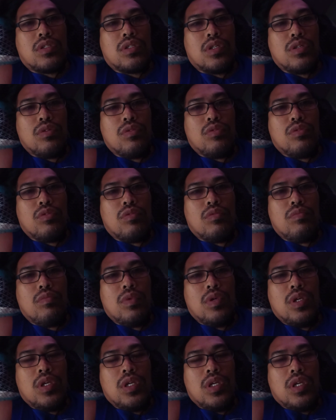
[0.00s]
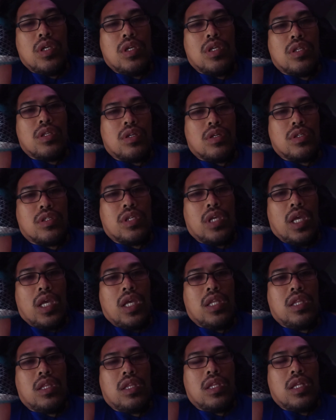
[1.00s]
sa YouTube, there's
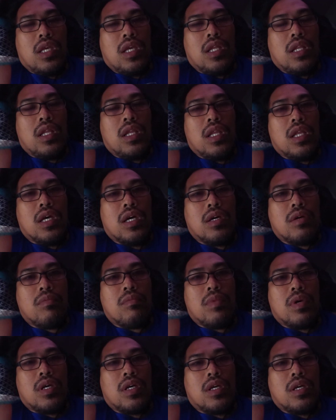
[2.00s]
hate and love,